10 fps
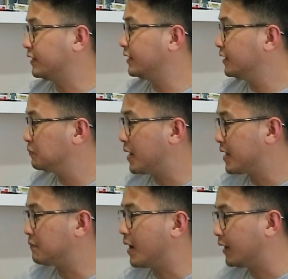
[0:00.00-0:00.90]
Ini
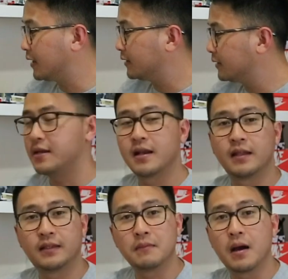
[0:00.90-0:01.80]
banyak banget dan
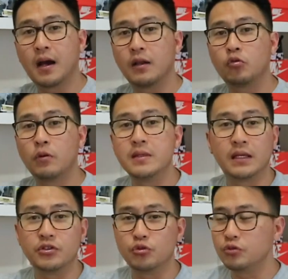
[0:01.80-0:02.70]
nanti bakal gue
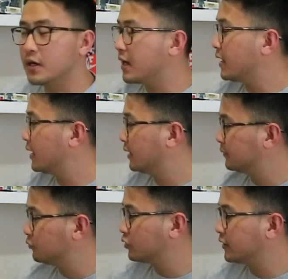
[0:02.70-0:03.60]
bikin juga
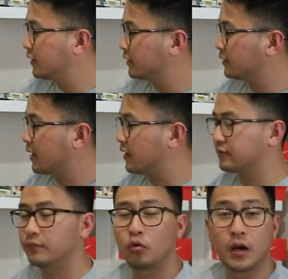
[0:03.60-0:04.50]
mungkin nggak
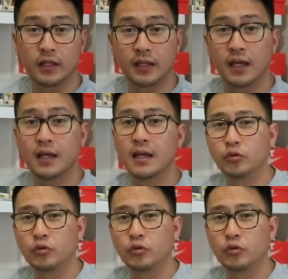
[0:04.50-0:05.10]
semuanya,